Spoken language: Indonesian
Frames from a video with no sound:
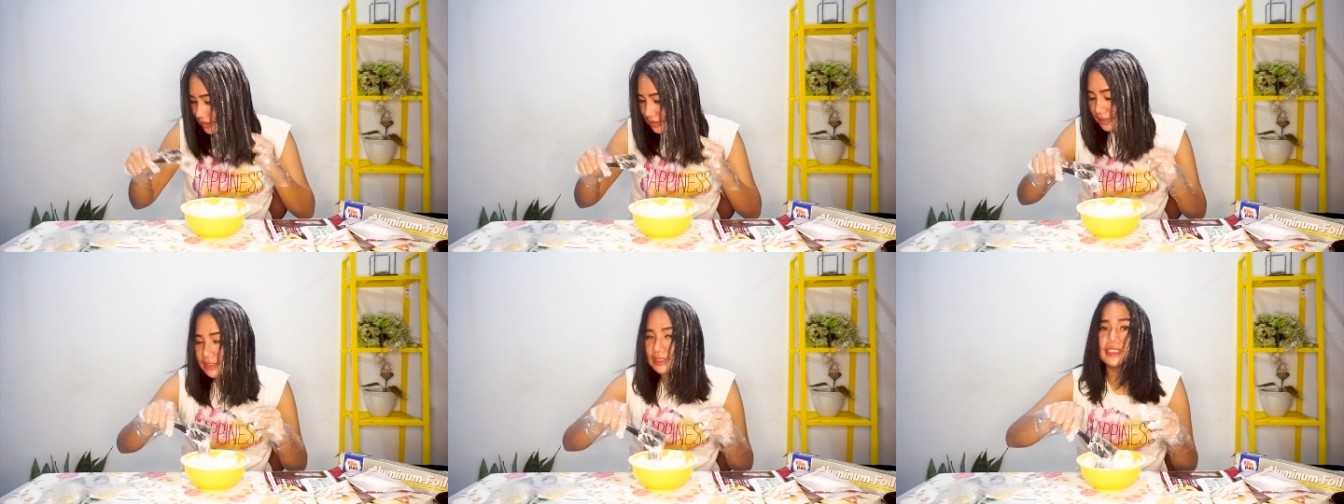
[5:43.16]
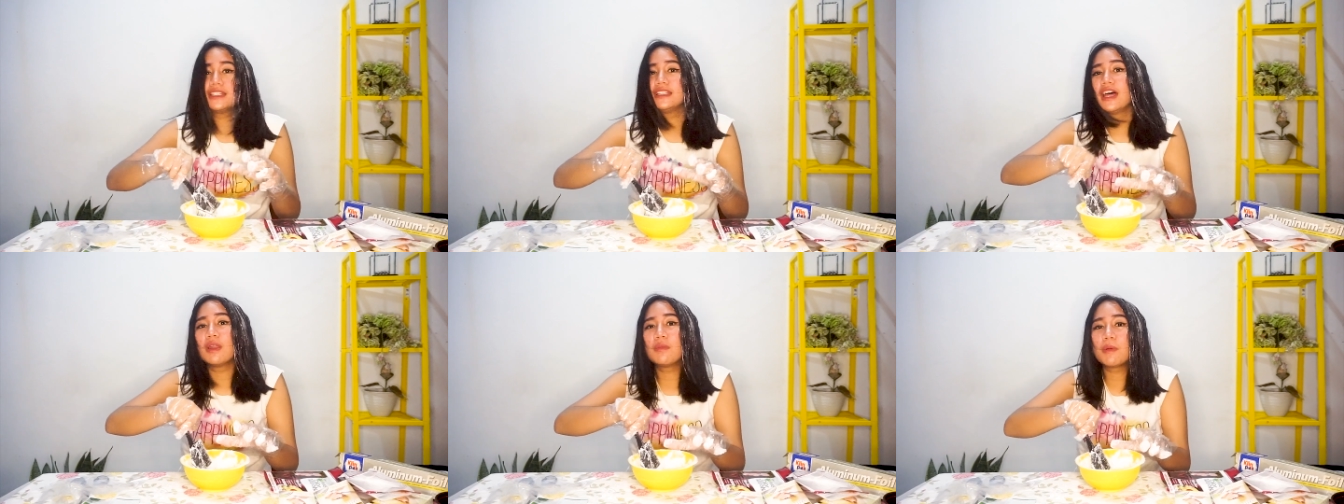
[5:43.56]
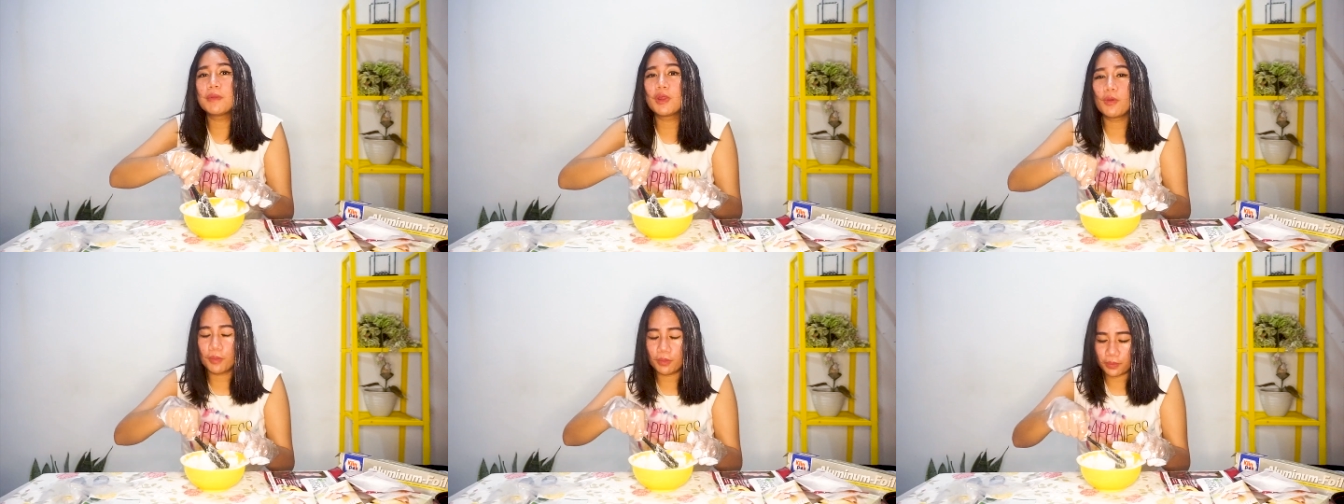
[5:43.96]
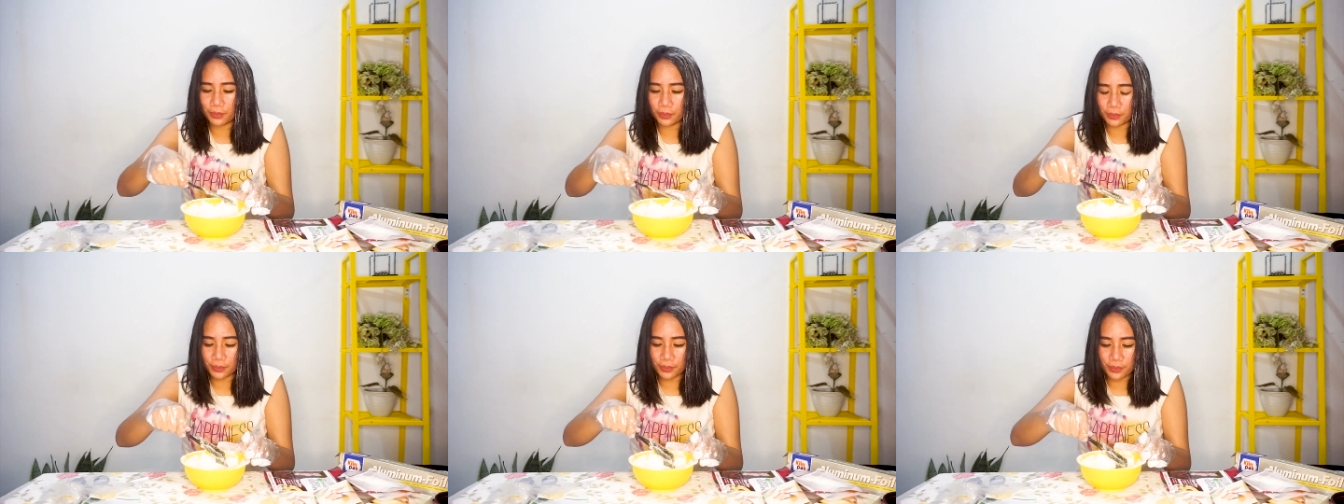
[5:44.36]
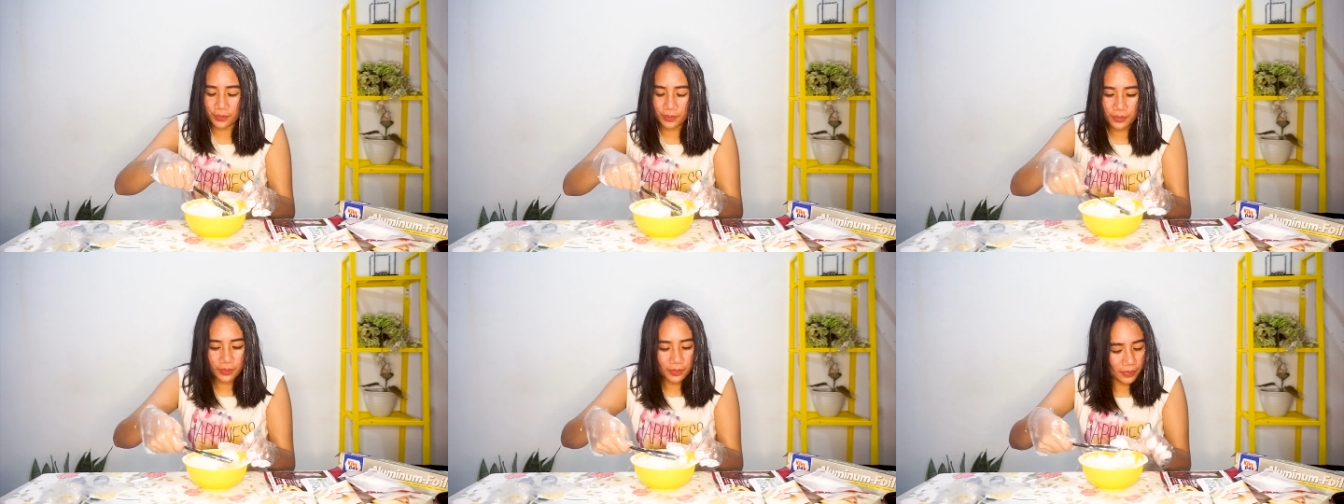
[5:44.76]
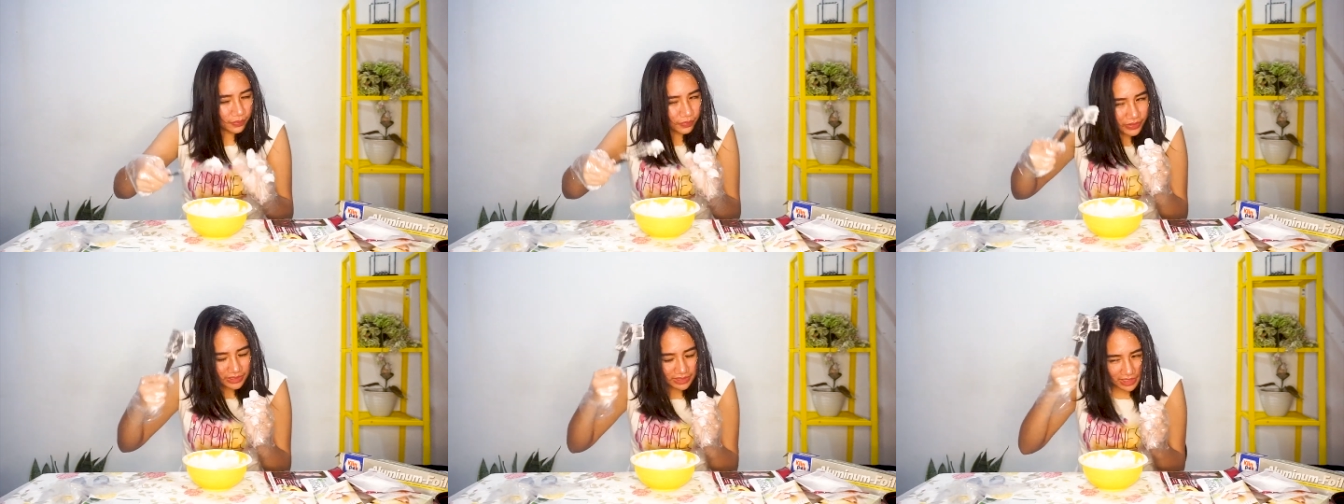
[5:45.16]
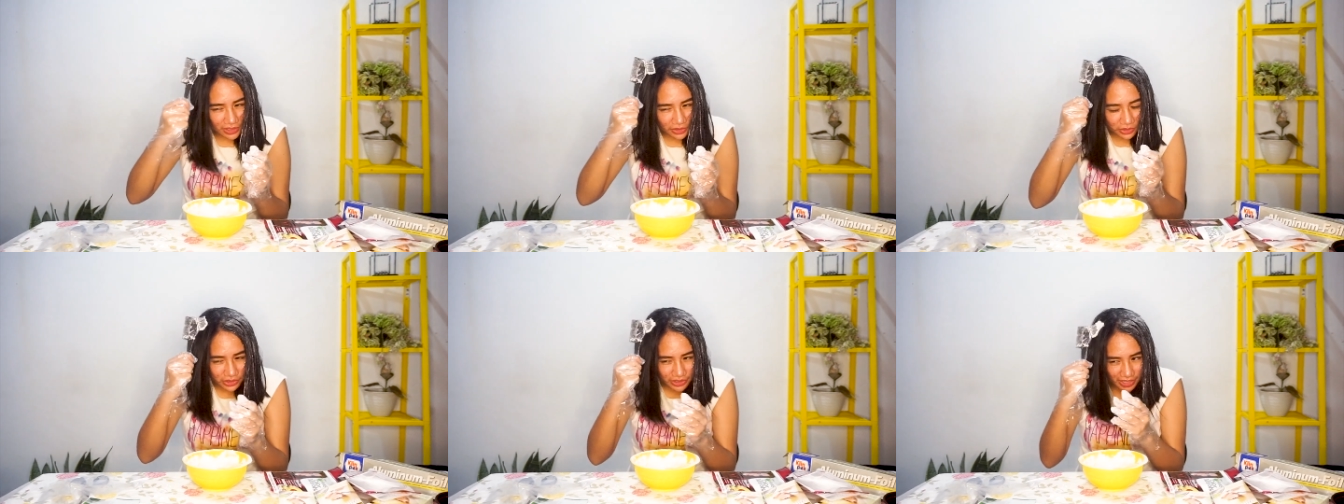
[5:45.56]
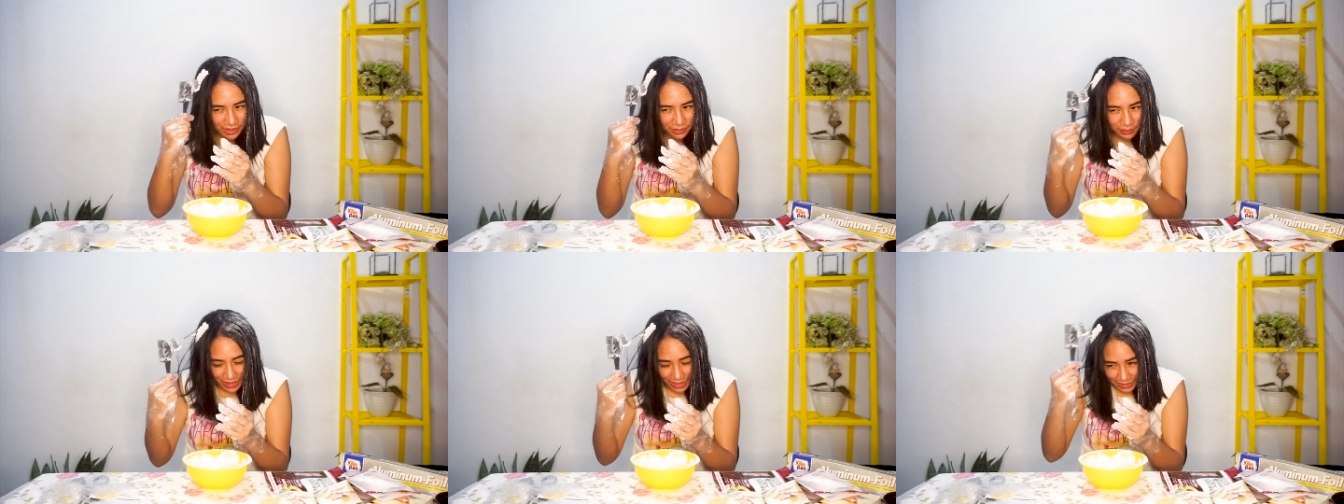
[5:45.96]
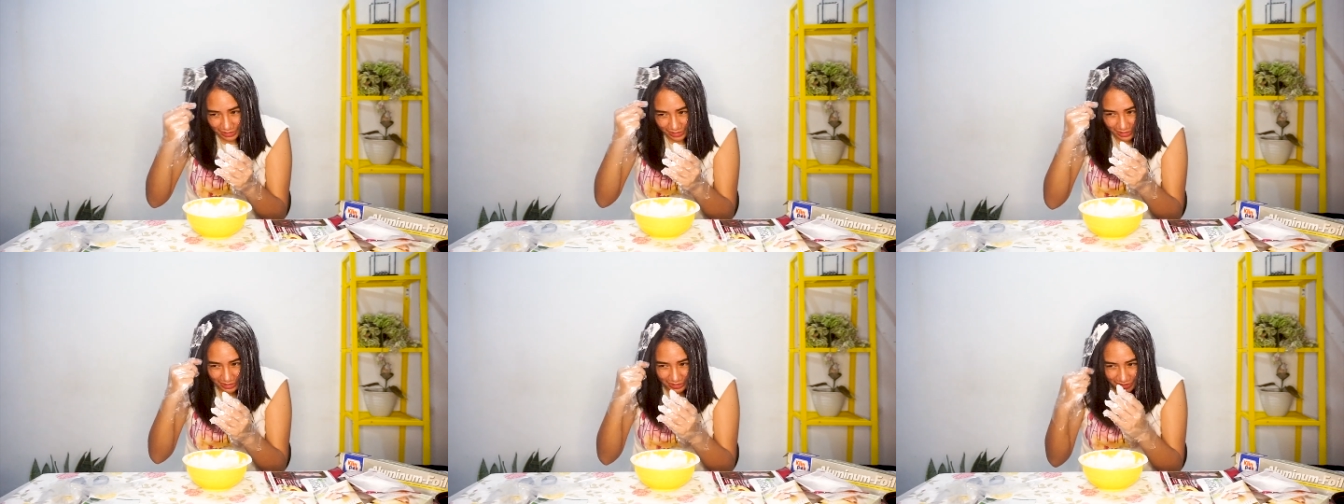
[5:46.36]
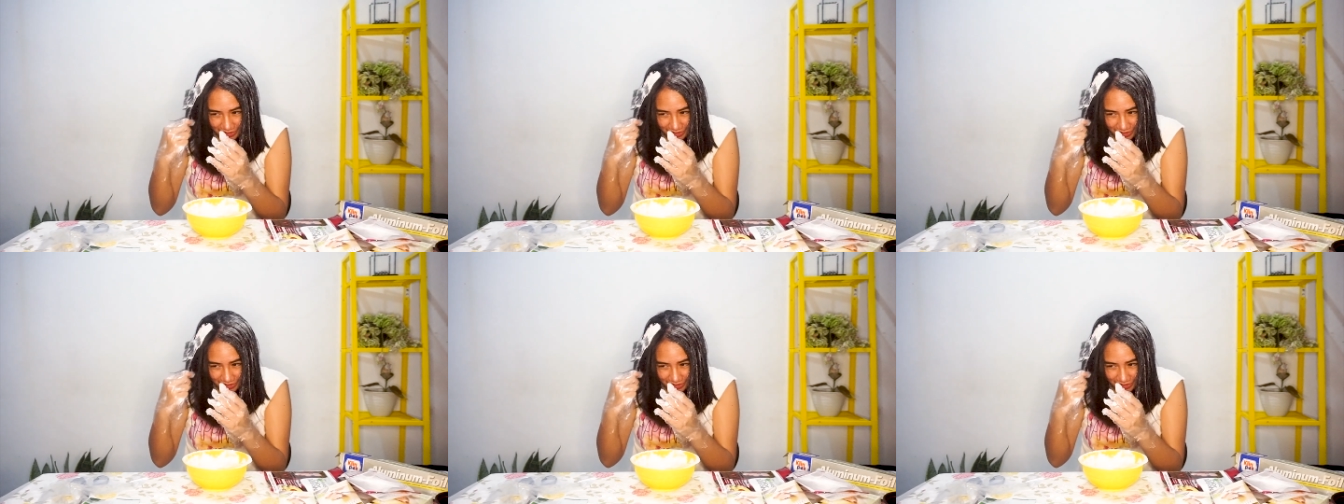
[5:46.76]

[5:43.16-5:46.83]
sisi dalamnya belum sini dulu deh biar rata deh